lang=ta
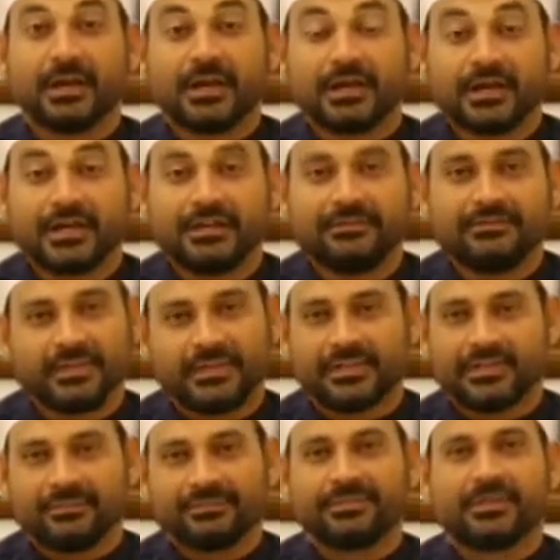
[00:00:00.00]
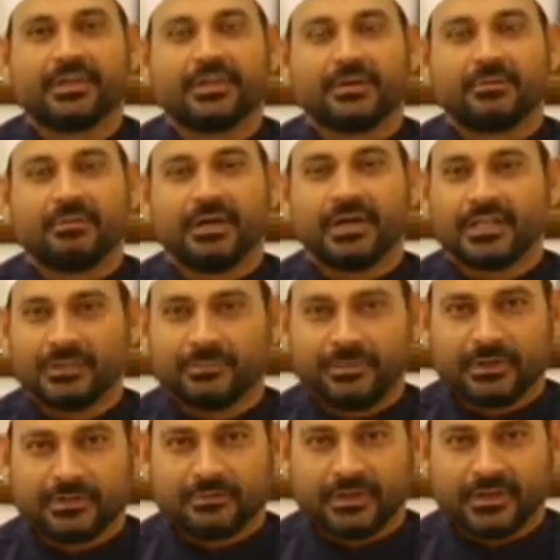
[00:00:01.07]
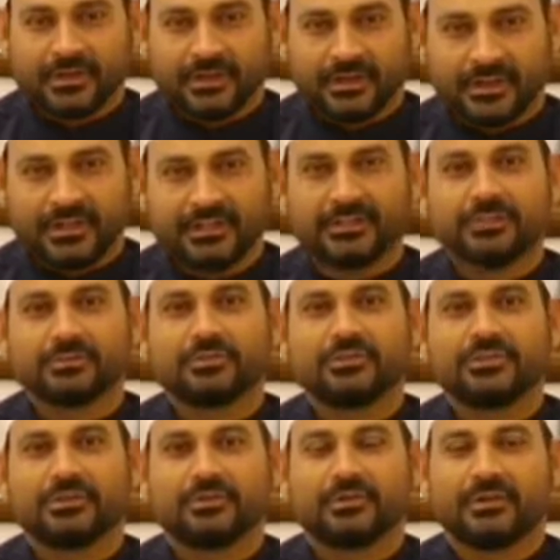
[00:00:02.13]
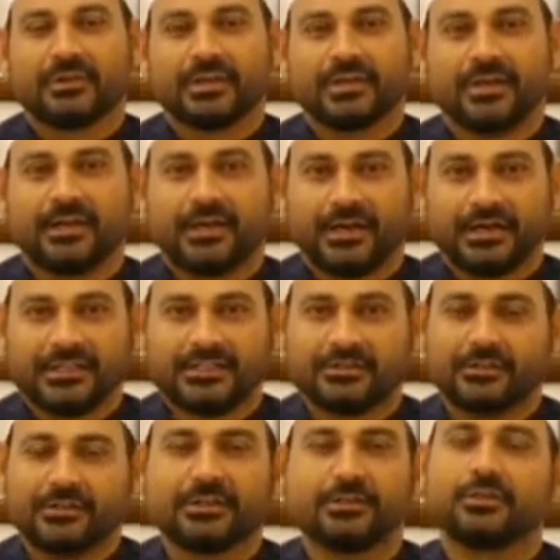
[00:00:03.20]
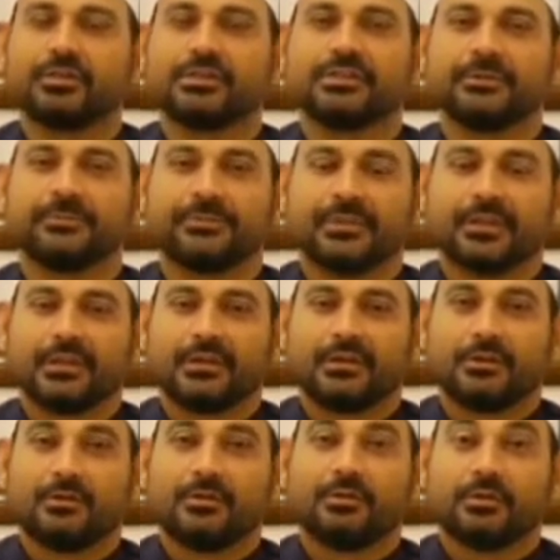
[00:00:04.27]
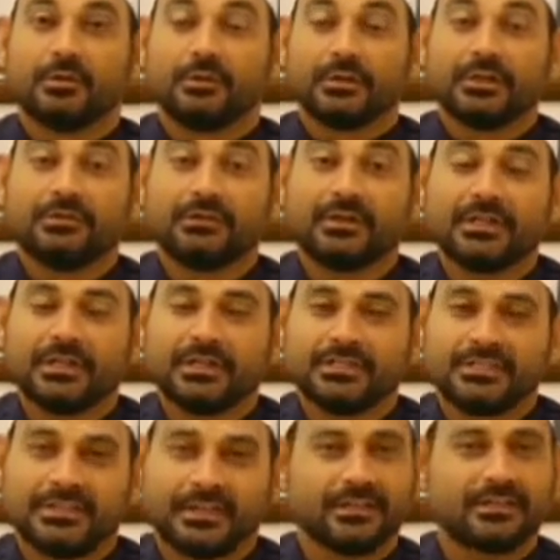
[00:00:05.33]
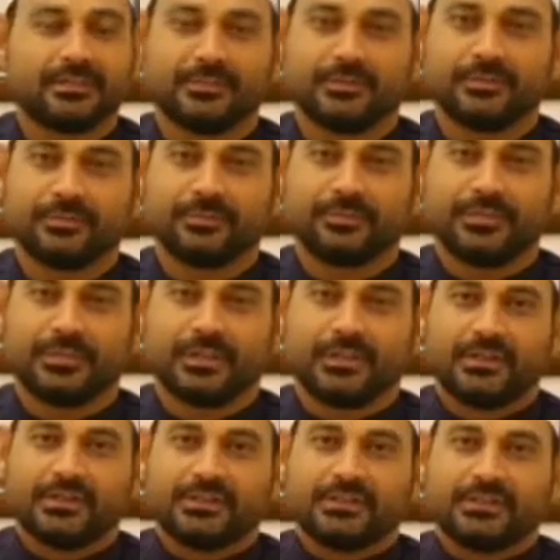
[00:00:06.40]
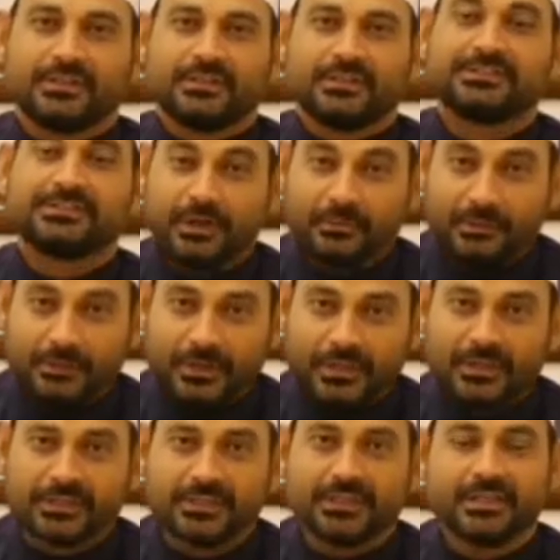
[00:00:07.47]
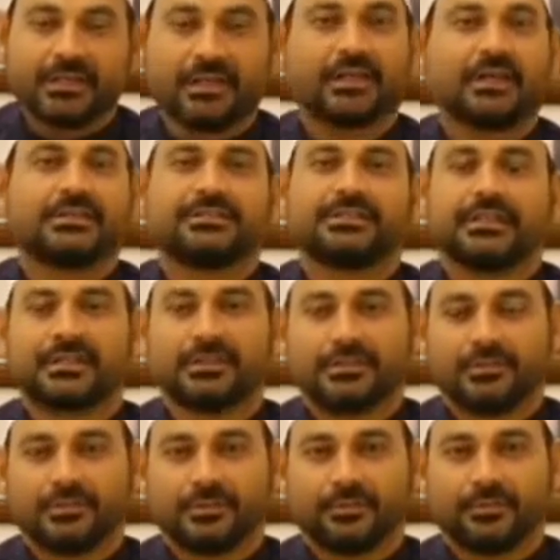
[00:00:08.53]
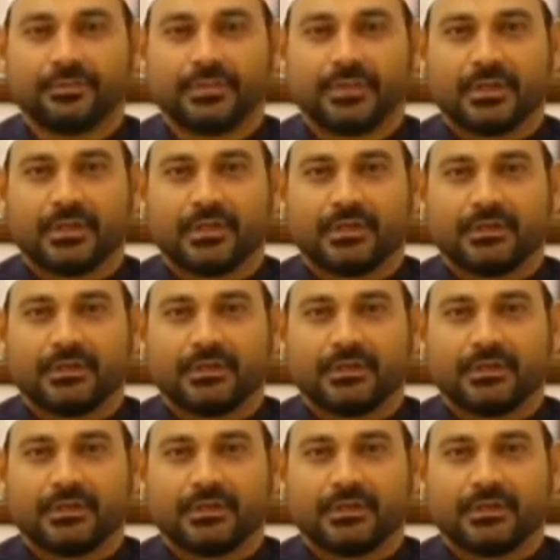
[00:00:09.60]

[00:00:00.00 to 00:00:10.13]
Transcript: இது மக்களின் வெற்றி பாரத பிரதமர் நரேந்திர மோடி அவர்களுடைய ஆட்சி வந்த பொழுது இது ஒரு மதவாத ஆட்சியாக இருக்கும் இது சிறுபான்மை மக்களுக்கு எதிரான ஆட்சியாக இருக்கும்